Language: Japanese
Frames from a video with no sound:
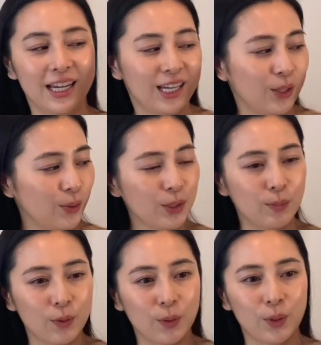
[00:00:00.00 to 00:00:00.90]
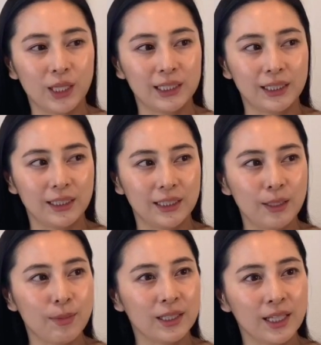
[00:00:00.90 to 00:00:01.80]
というのも、これ
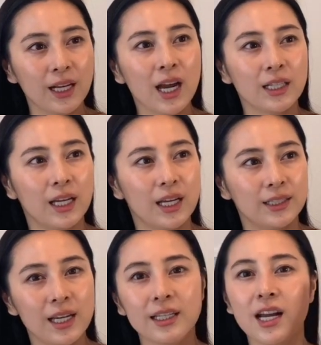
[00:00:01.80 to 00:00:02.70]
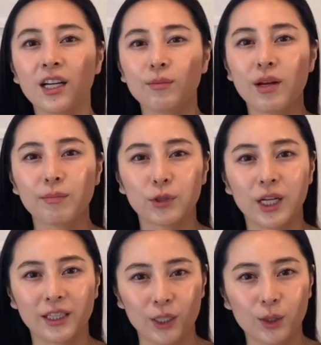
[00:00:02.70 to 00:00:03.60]
今世界でせんにひゃくまんぶ売れ
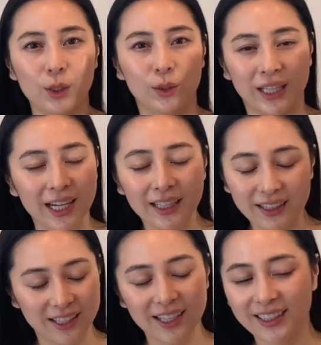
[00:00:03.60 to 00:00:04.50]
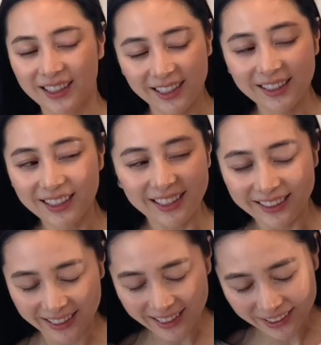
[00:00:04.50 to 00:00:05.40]
てる大大大大
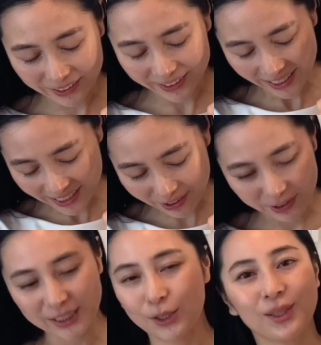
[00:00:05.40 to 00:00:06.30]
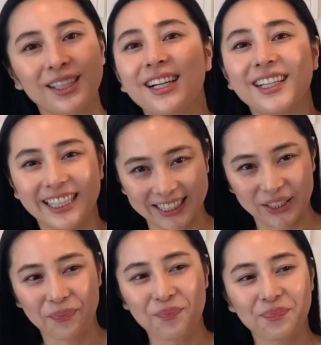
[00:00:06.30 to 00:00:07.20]
大大ベストセラーです。
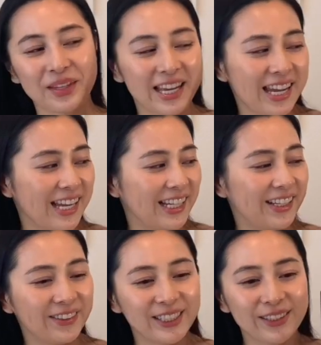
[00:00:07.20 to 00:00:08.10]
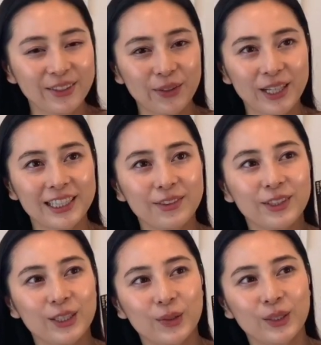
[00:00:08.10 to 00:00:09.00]
で私はこれ初め
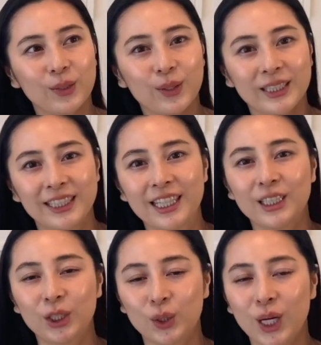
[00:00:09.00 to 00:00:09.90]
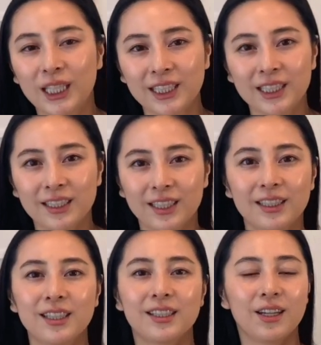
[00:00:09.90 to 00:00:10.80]
て読んだのはにせんじゅうはちねんなん
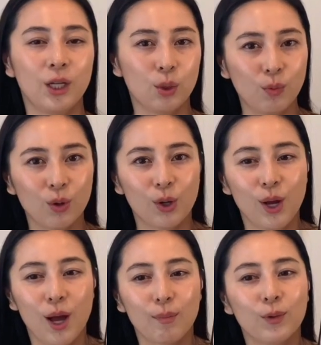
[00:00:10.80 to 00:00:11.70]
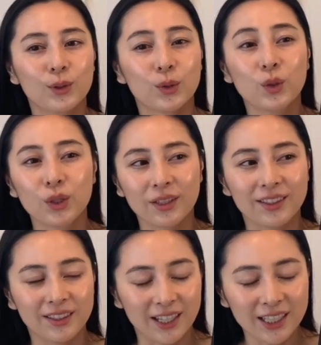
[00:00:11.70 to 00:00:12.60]
ですけれども、もうその時
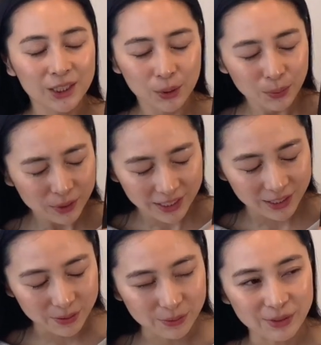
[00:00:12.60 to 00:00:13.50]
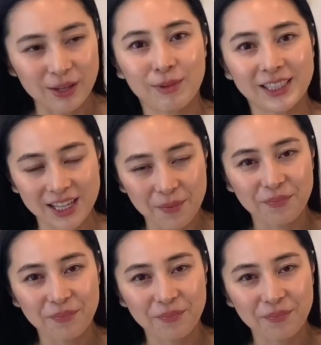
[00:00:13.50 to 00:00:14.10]
大衝撃を受けました。